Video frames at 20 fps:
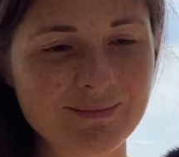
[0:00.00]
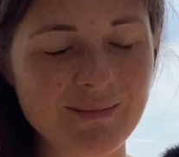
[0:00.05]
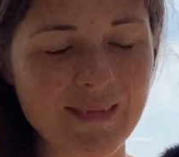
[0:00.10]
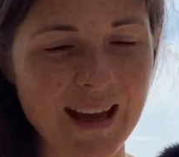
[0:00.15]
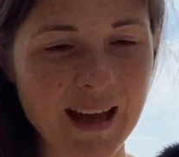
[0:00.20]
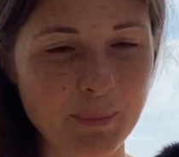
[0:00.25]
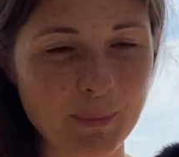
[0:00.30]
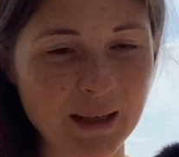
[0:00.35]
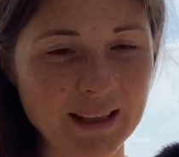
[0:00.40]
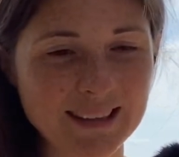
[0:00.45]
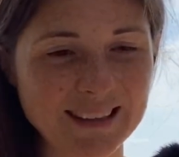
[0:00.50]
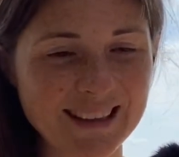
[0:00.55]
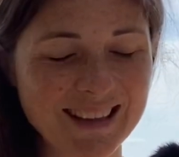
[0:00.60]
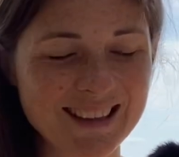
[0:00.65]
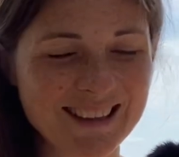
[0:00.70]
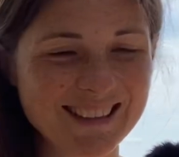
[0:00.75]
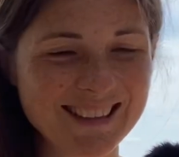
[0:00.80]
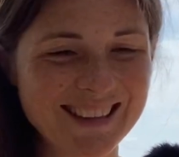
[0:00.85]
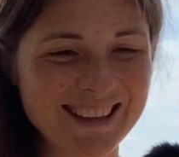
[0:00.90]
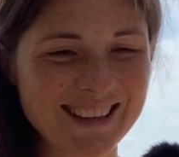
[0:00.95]
Après ça,
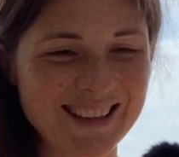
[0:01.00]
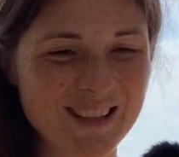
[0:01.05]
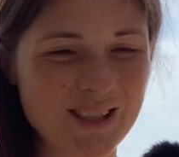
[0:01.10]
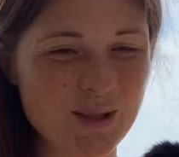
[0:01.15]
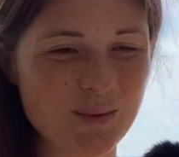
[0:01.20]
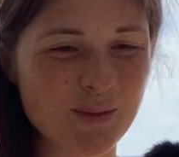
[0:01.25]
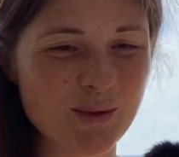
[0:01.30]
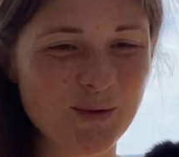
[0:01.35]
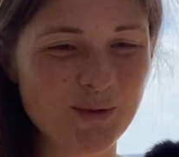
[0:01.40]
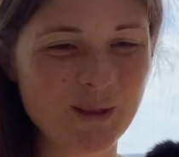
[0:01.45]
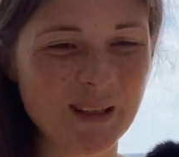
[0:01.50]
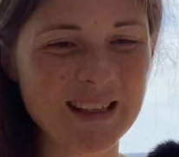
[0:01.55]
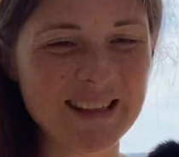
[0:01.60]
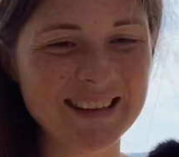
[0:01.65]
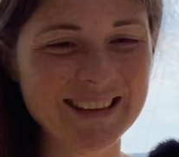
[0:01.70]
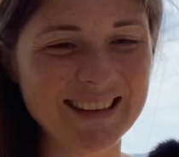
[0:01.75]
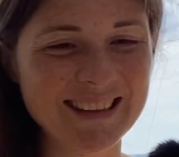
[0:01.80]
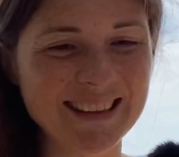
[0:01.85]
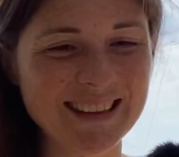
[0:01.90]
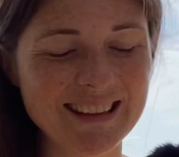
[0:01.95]
je peux me
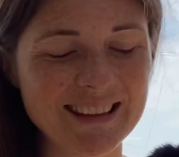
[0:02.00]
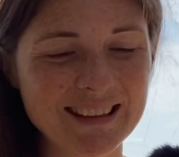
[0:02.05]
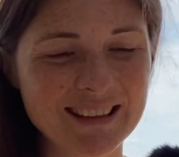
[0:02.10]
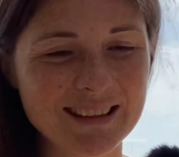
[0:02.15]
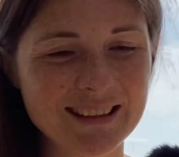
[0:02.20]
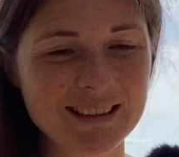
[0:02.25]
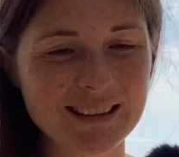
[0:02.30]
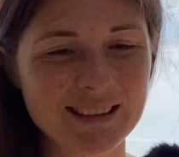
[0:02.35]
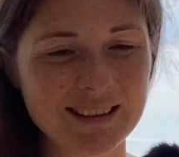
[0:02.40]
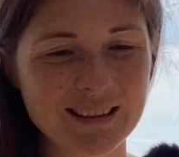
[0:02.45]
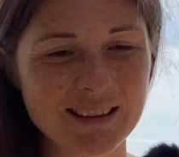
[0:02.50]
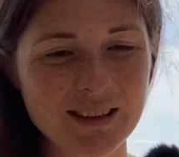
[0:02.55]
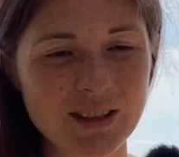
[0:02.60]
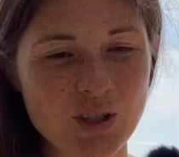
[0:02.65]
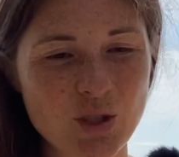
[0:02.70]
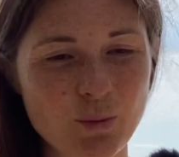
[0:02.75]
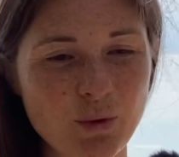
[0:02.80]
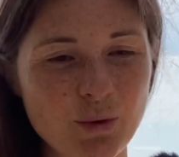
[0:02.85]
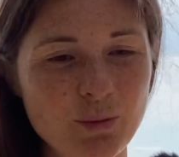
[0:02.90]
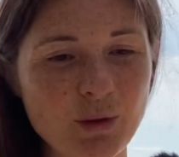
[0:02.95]
féliciter,
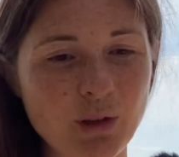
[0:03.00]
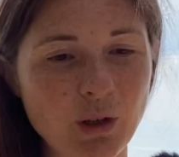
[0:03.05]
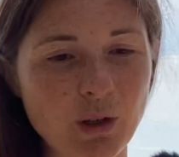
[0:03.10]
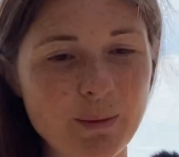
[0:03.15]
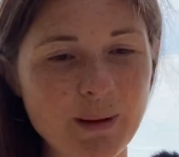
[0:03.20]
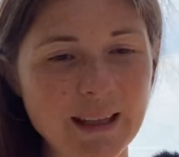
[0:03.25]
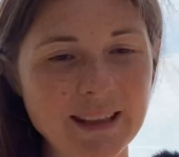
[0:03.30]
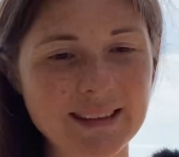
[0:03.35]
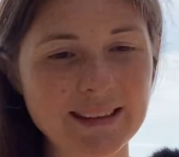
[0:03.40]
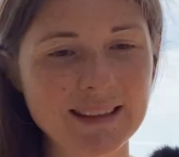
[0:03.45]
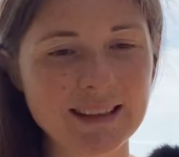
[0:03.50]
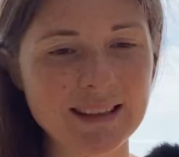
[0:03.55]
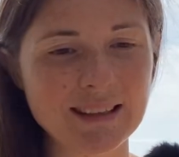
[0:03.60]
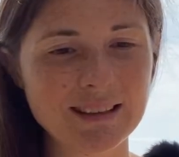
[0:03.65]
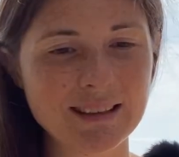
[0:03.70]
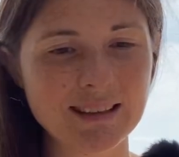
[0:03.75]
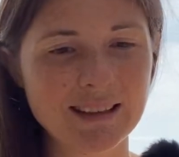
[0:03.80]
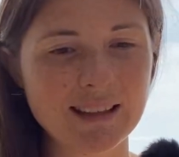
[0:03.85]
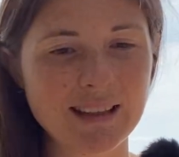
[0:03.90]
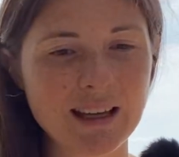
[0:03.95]
je peux me remercier,
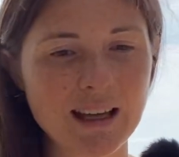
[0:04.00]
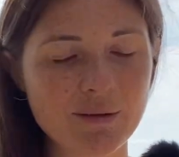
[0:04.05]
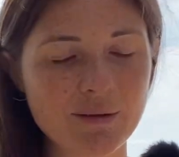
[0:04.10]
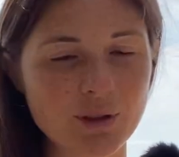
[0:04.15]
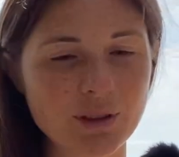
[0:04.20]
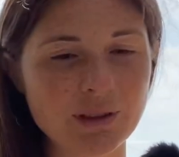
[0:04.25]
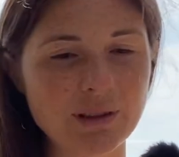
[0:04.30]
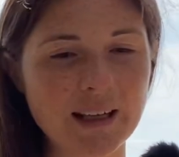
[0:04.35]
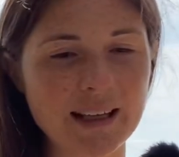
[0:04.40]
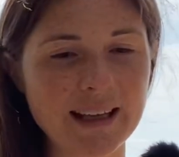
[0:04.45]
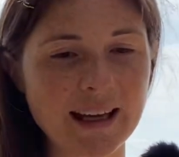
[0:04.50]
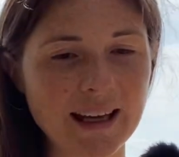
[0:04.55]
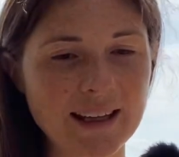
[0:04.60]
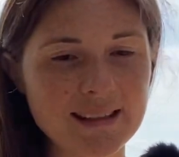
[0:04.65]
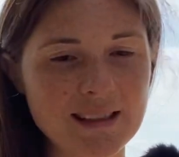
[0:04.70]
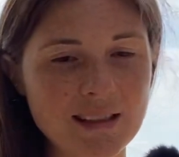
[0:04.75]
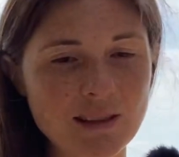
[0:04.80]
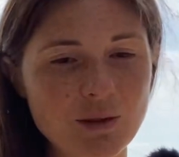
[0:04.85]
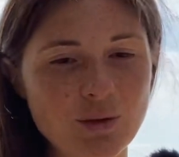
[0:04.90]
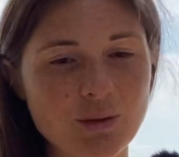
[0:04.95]
avoir de la
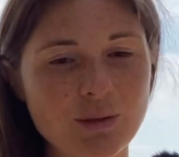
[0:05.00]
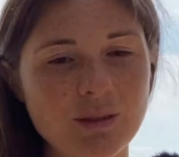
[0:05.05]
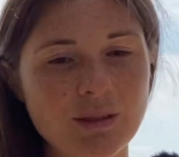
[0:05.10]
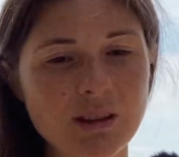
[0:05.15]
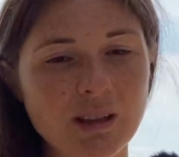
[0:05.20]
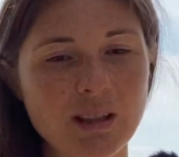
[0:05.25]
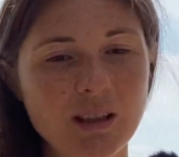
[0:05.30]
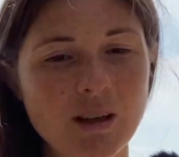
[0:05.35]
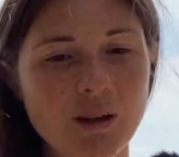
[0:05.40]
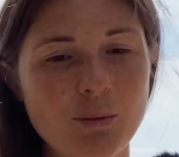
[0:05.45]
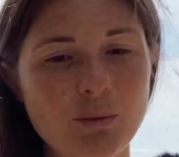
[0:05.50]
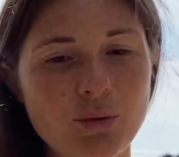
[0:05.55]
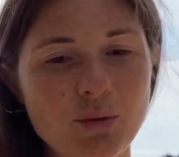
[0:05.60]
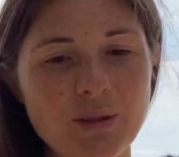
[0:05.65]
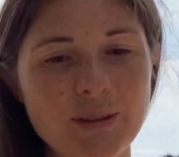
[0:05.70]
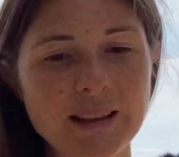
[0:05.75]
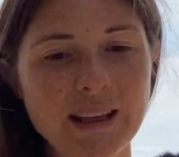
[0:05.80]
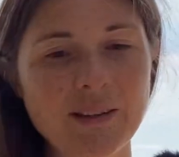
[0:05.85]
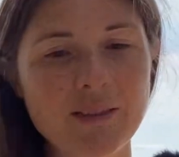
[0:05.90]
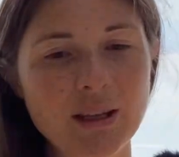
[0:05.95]
gratitude, pour
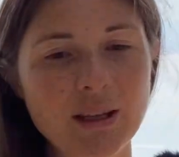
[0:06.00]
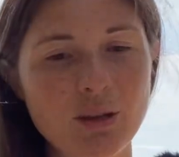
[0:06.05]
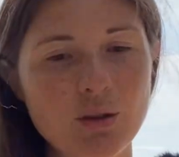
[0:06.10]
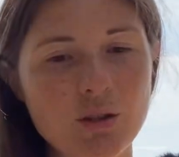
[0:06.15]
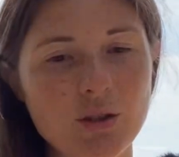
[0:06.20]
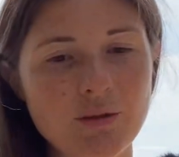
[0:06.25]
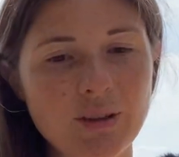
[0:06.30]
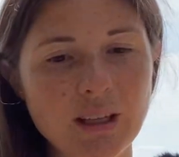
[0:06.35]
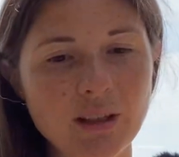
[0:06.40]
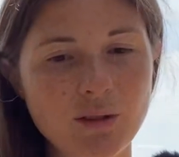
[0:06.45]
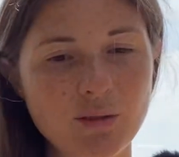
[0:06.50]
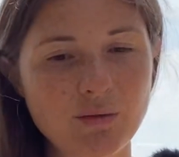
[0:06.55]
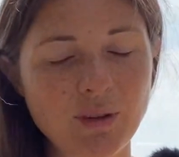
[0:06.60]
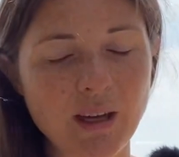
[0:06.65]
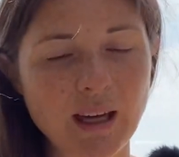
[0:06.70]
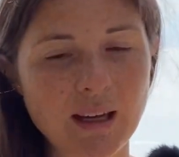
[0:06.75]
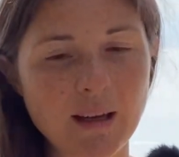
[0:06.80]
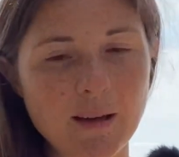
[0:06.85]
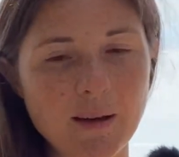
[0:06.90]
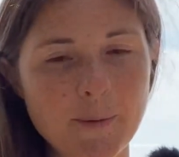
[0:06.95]
le travail que je viens de
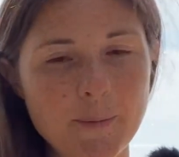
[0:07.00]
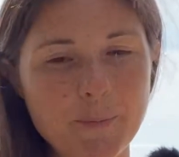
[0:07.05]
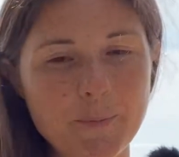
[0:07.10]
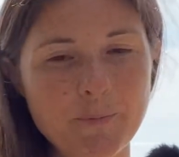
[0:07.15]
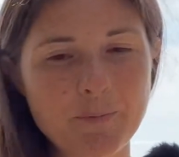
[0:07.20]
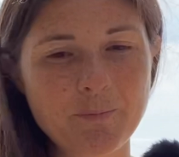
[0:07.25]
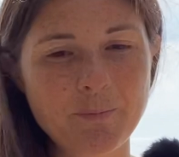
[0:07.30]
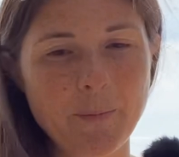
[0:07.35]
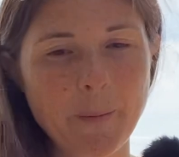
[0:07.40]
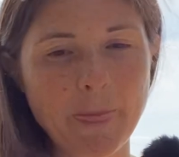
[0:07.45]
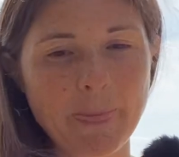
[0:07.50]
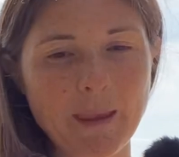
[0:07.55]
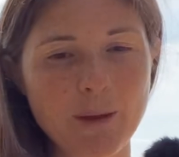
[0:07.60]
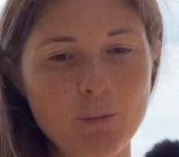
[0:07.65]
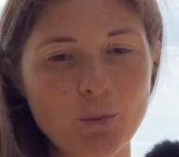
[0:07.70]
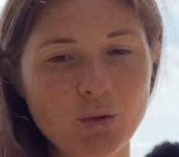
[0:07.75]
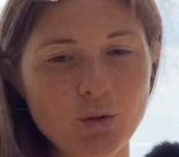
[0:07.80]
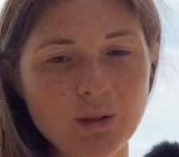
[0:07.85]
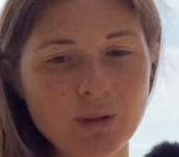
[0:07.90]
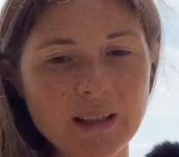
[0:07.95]
faire.
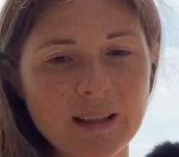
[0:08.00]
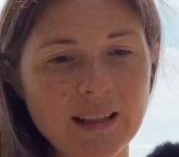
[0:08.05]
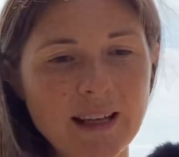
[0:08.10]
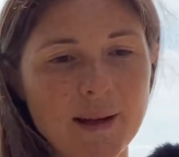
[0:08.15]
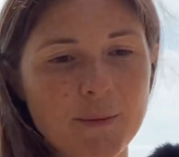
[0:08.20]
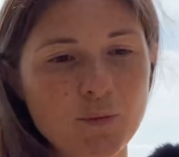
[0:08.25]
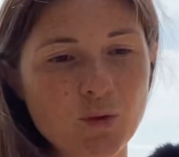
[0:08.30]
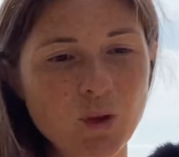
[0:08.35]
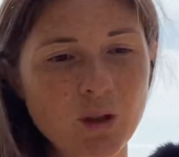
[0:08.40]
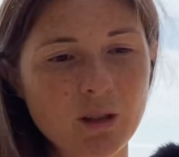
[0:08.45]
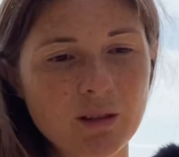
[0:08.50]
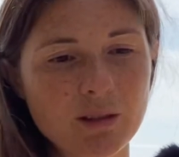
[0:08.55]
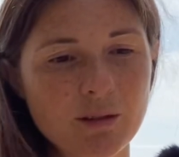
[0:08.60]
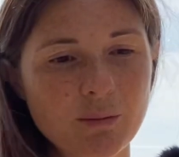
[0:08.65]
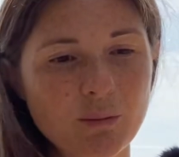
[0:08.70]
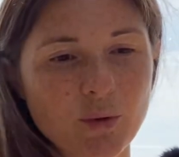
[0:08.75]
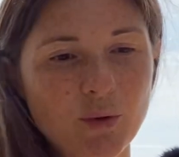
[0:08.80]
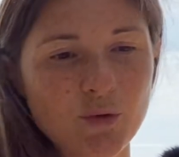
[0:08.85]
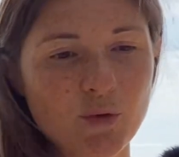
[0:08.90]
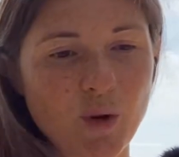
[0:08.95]
Me donner de l'amour,
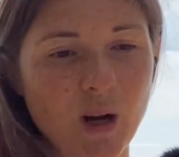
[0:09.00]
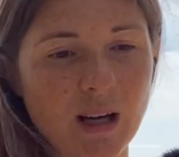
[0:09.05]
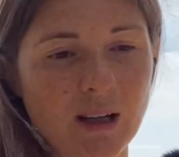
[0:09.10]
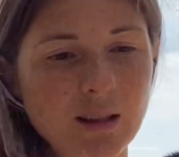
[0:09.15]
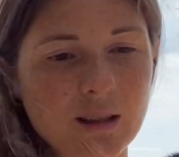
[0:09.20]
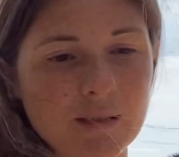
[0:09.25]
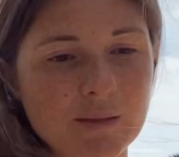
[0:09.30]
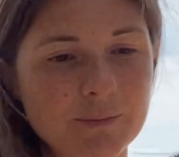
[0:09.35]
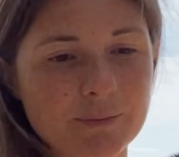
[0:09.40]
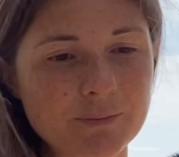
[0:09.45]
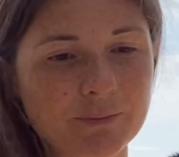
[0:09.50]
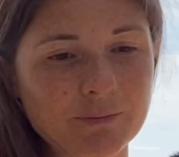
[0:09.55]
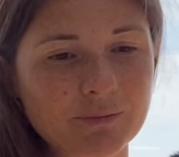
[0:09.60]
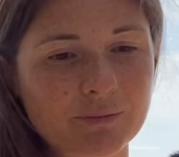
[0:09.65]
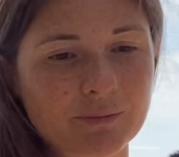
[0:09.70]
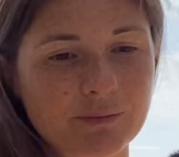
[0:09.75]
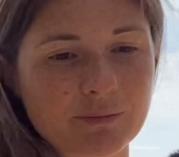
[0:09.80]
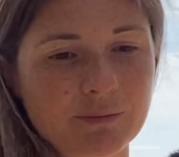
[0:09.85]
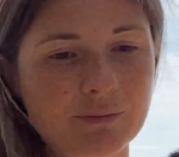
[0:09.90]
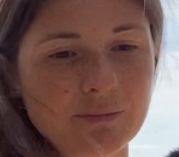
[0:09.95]
me voir.
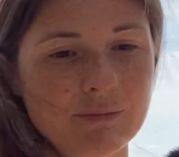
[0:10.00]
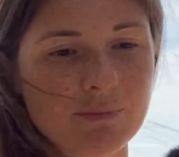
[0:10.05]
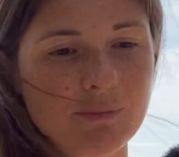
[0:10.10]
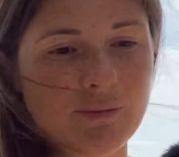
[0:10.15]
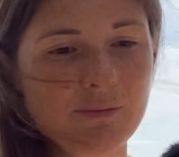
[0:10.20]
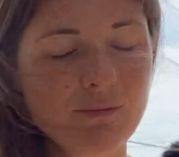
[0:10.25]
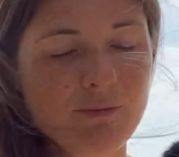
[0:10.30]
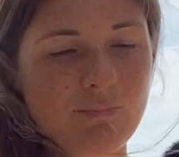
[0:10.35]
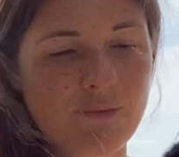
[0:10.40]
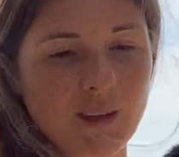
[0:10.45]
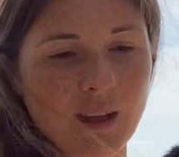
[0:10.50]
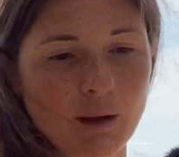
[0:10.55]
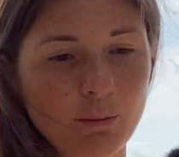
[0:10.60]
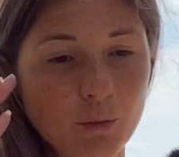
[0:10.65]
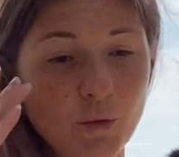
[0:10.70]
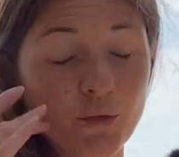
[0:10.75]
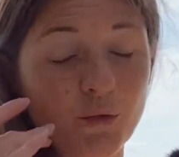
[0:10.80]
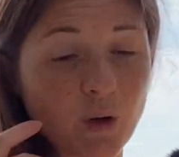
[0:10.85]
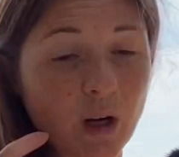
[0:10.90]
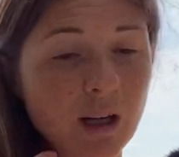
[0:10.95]

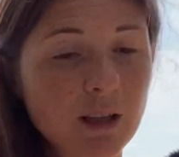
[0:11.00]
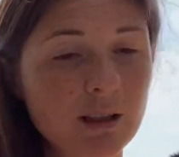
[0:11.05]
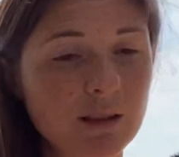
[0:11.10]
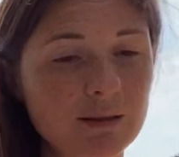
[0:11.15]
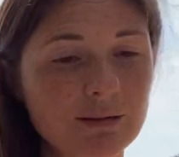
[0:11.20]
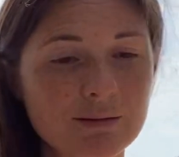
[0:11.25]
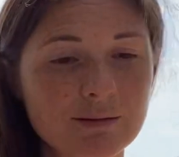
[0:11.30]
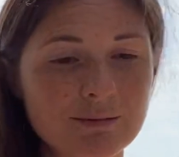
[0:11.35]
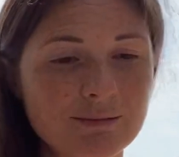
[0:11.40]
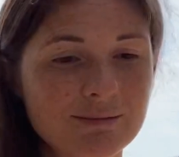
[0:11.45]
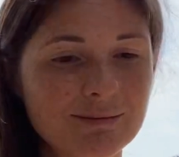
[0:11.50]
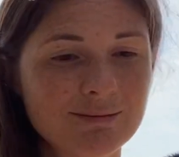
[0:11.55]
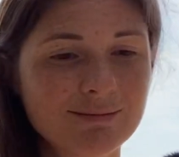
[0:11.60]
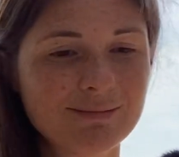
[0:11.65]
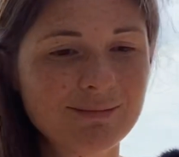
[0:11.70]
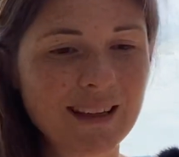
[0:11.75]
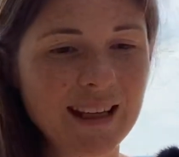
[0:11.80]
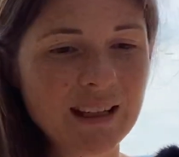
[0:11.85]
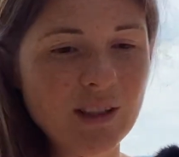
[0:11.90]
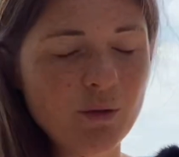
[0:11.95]
Me voir.
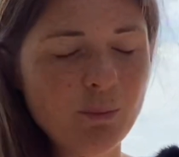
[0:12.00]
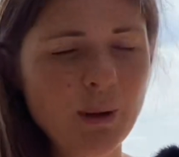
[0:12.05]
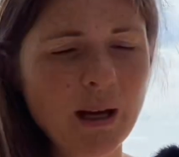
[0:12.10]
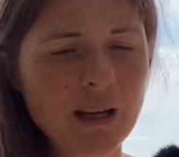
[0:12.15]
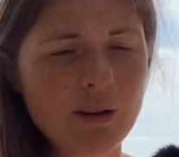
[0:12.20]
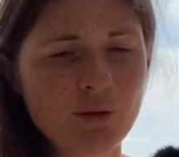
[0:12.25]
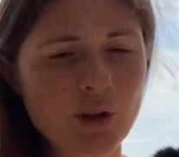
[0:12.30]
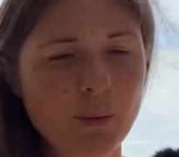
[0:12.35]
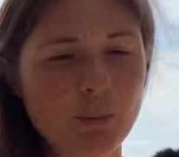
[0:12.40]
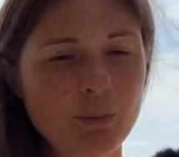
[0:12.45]
Et ne pas avoir